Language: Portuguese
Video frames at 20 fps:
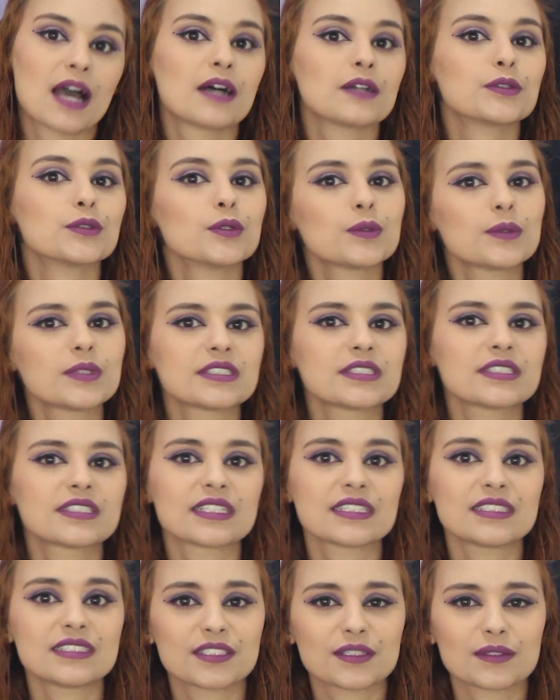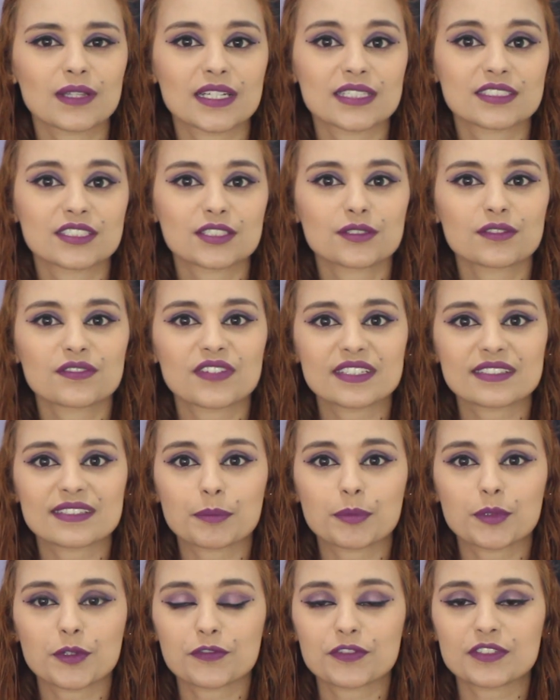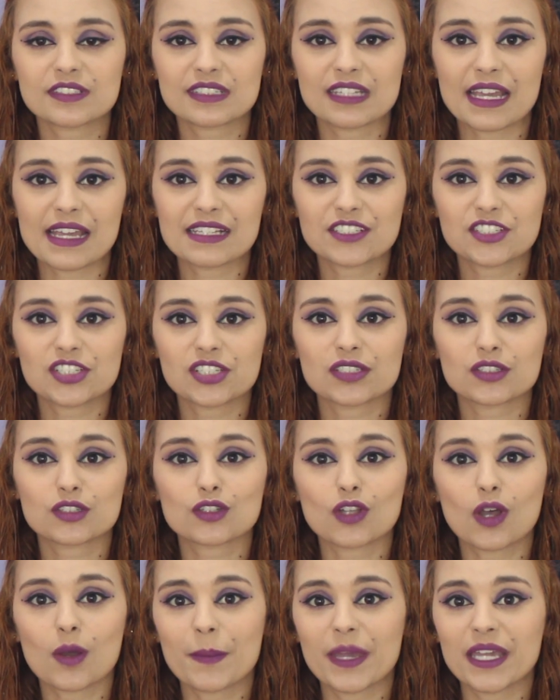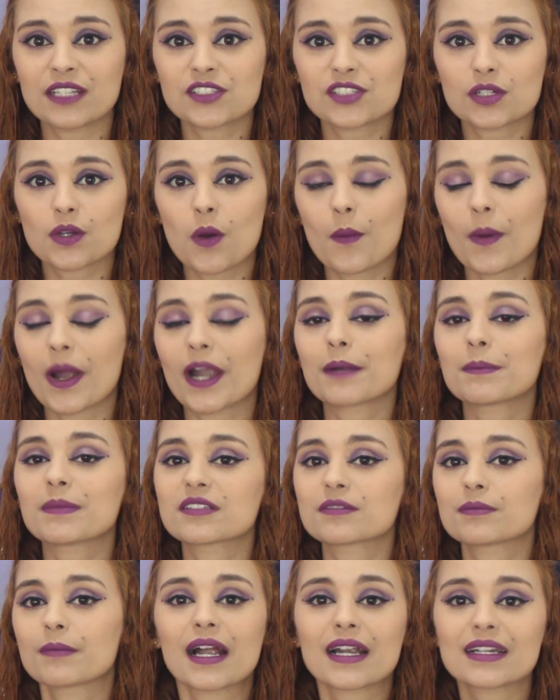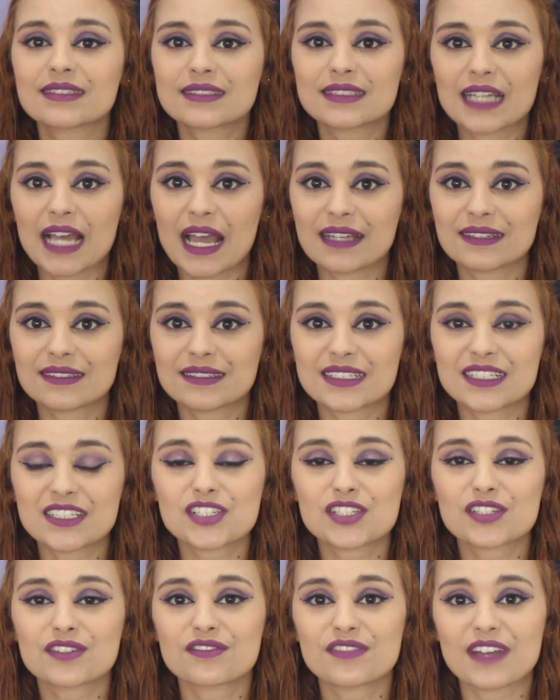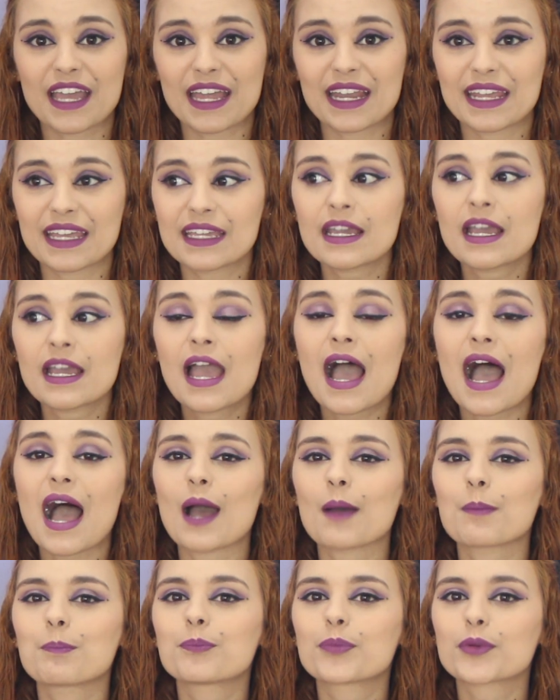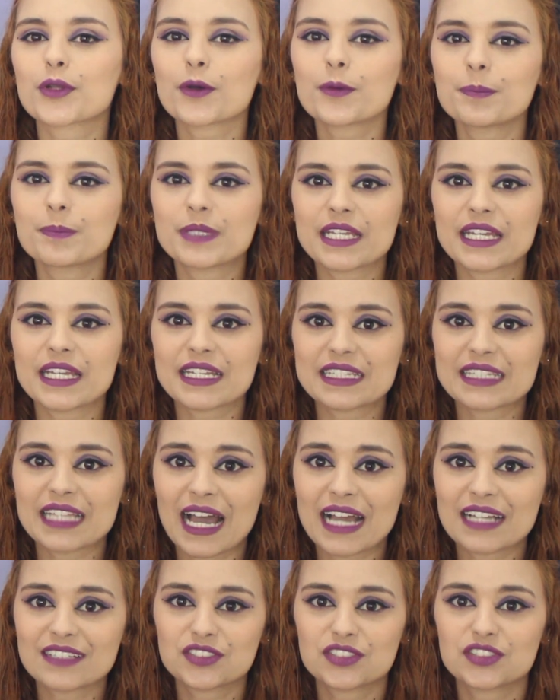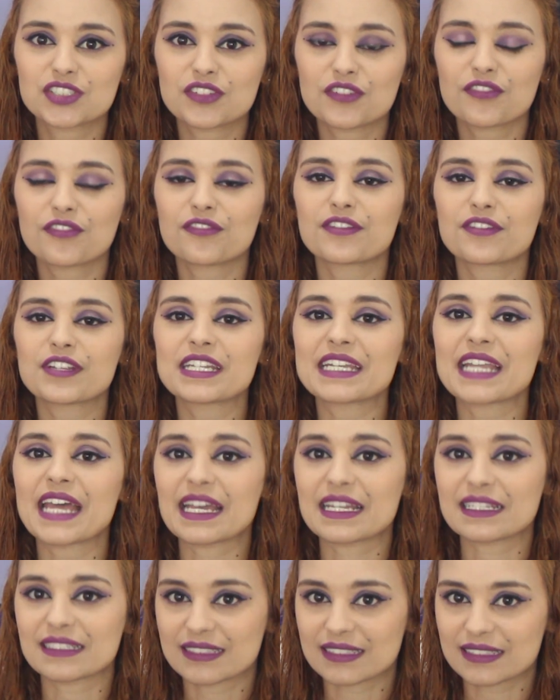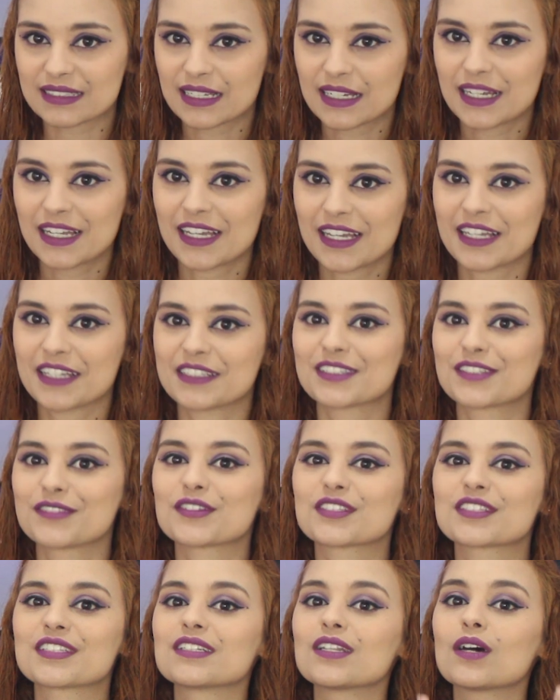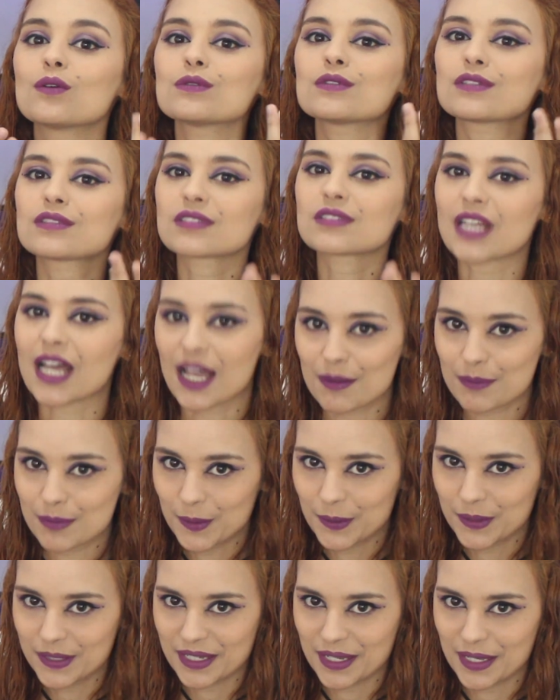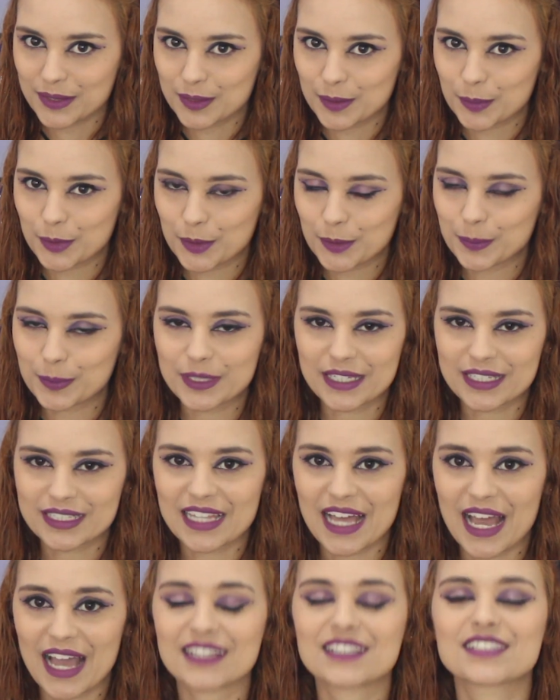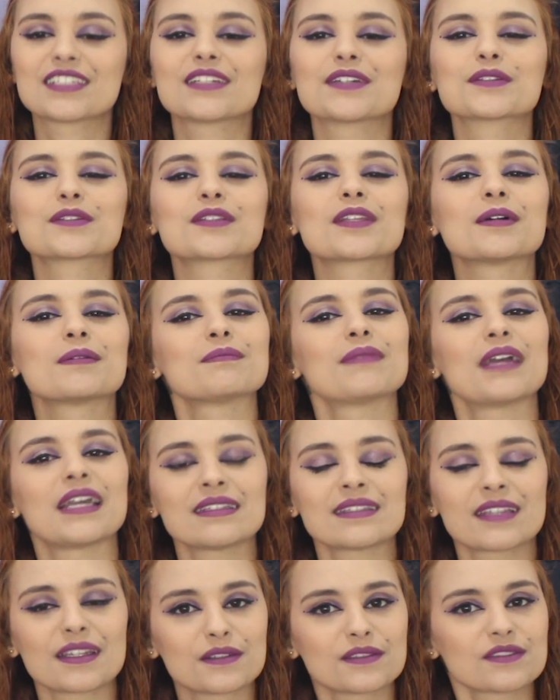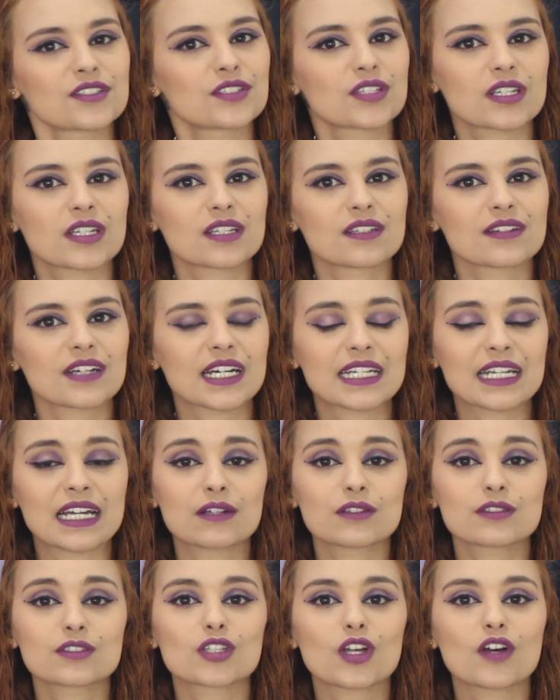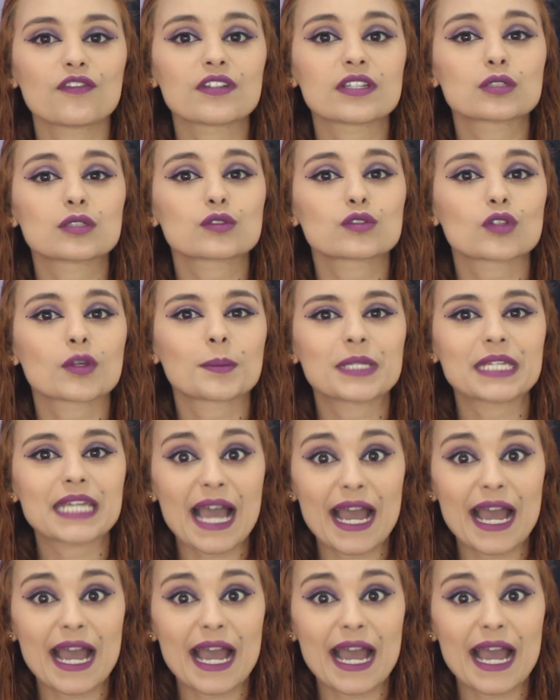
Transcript: No D&D, o ladino vai ser proficiente somente com armas marciais que tiverem a propriedade de finesse. Se você não sabe o que é essa propriedade, eu também tenho um vídeo aqui no canal só falando sobre